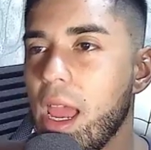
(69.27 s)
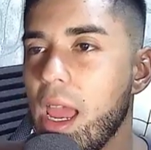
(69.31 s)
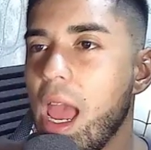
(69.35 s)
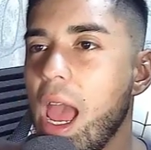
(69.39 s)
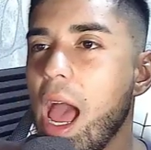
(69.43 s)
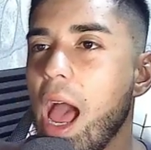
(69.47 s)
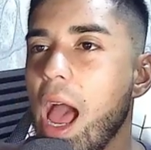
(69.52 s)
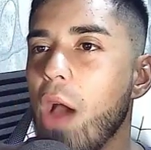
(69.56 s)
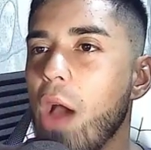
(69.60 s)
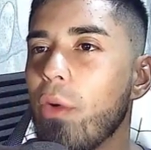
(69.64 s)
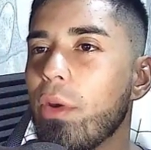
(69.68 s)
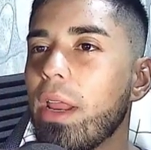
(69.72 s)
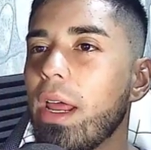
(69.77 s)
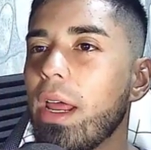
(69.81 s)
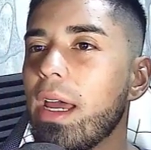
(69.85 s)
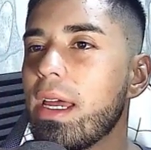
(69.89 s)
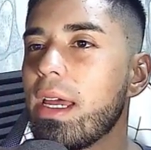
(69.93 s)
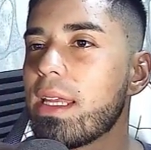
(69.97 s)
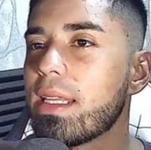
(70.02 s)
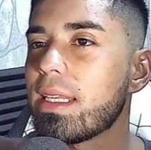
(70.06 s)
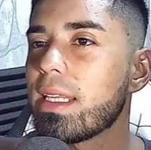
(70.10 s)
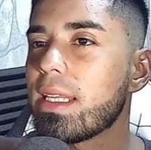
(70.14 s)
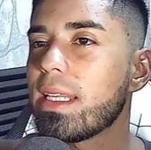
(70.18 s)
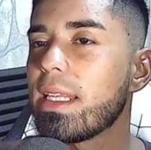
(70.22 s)
Ahora
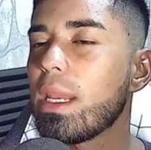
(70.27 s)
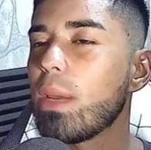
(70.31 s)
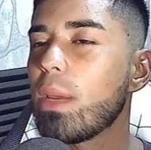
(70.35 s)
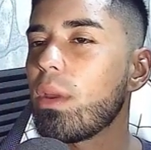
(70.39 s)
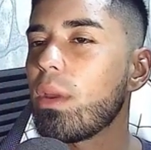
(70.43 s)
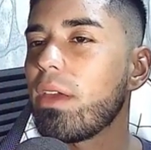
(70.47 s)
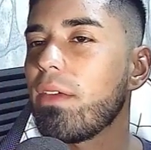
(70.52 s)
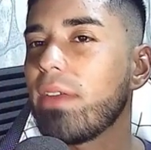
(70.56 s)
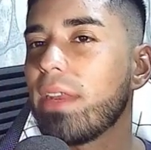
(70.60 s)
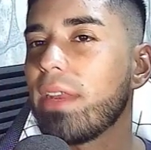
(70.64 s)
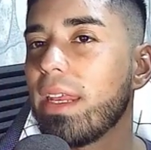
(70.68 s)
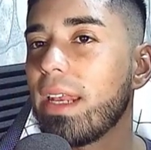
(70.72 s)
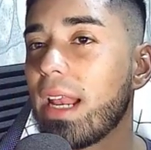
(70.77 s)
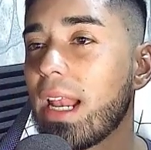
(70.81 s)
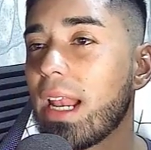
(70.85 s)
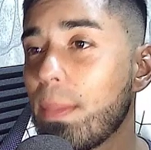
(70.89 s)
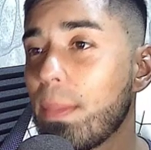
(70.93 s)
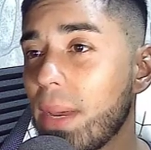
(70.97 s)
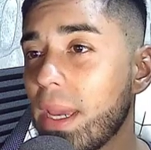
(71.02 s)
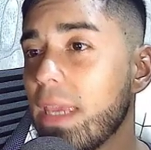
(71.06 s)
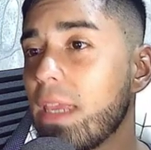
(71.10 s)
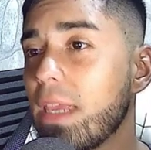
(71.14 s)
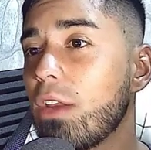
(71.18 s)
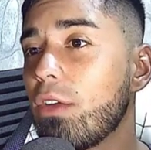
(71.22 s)
tendríamos que venir a la
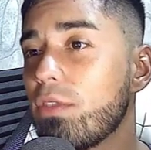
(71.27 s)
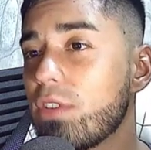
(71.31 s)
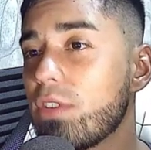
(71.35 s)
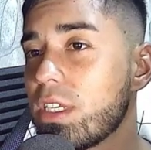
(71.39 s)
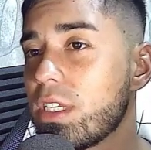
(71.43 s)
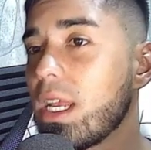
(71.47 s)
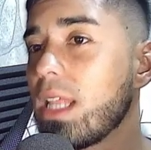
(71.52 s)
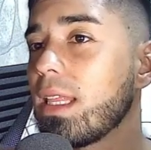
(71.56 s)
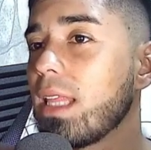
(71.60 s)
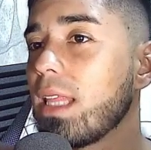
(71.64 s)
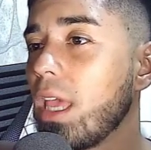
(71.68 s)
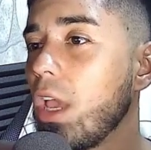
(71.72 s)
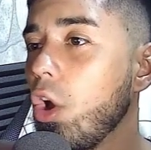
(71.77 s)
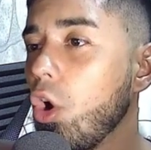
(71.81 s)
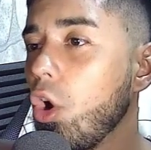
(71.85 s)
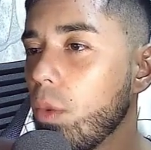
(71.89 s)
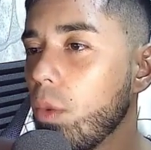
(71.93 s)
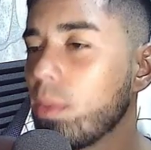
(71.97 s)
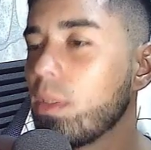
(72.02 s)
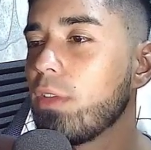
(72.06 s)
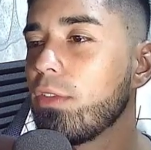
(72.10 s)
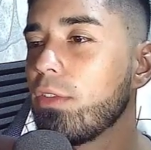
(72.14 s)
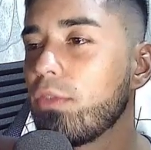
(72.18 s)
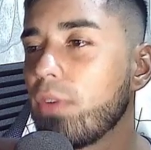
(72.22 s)
página oficial de
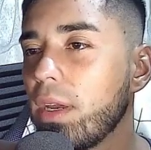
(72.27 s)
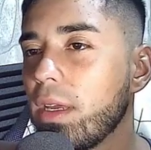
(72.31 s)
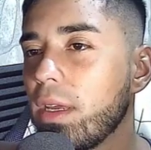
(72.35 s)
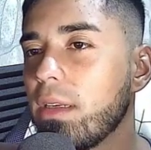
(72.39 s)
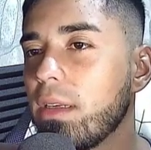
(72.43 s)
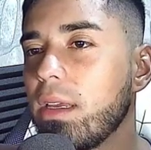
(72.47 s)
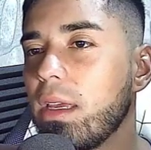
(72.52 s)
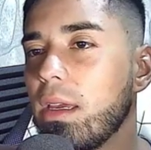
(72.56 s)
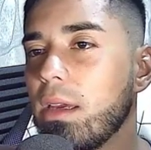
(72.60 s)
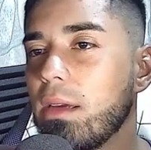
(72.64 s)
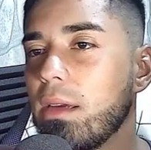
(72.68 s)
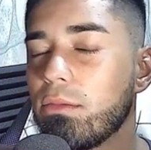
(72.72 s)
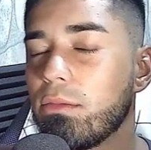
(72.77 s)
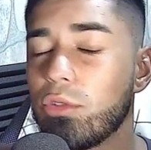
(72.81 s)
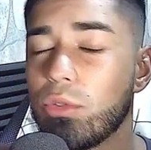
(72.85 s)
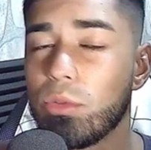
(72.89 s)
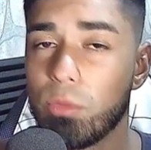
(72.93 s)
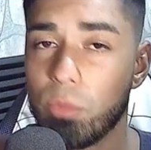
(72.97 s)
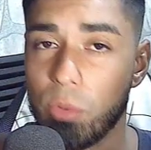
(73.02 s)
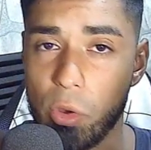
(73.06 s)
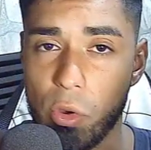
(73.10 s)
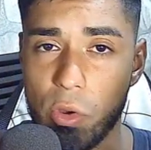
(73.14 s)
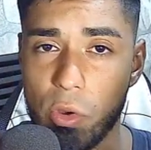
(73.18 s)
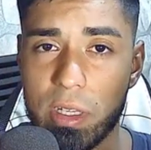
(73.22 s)
Optifine, que
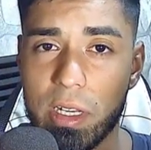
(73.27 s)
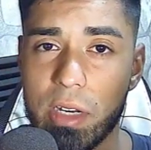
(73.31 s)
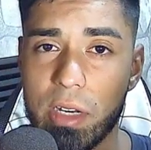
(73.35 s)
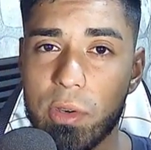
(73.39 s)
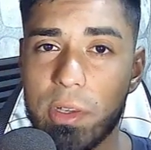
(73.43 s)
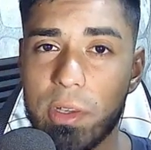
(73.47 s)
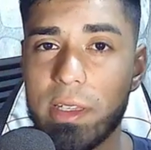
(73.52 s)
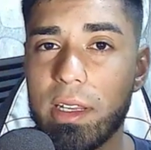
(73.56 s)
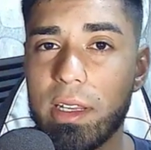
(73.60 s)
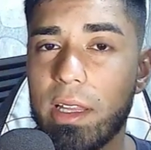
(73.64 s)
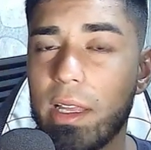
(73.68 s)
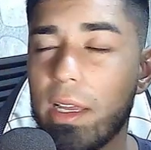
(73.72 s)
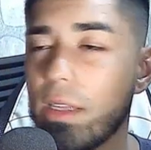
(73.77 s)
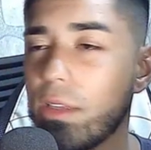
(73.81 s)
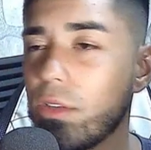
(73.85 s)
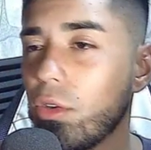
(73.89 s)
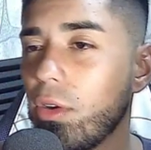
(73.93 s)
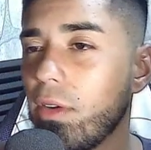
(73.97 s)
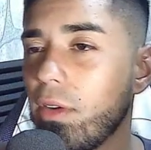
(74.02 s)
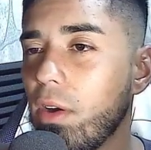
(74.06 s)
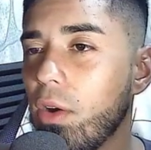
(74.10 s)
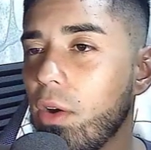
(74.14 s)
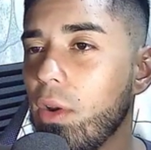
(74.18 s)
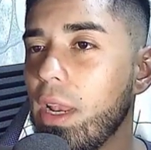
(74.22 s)
supongo que te la voy a estar dejando
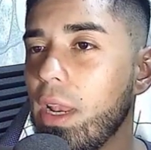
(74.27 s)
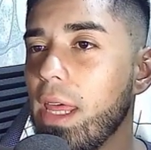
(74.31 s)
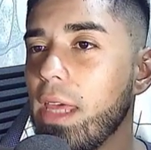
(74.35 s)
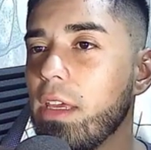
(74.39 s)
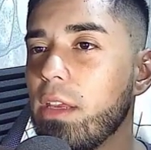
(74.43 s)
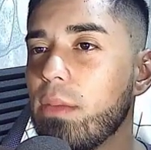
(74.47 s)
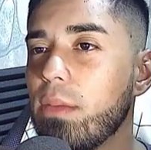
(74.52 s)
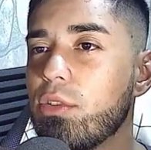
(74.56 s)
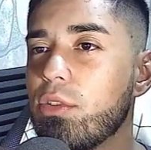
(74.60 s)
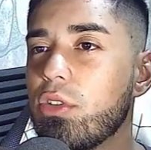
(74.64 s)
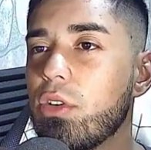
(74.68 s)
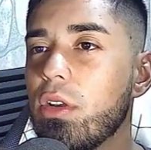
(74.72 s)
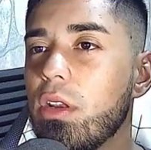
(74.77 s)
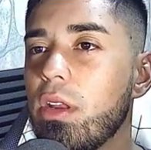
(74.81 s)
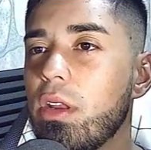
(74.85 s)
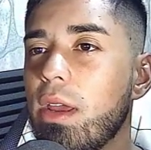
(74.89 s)
abajo en la descripción.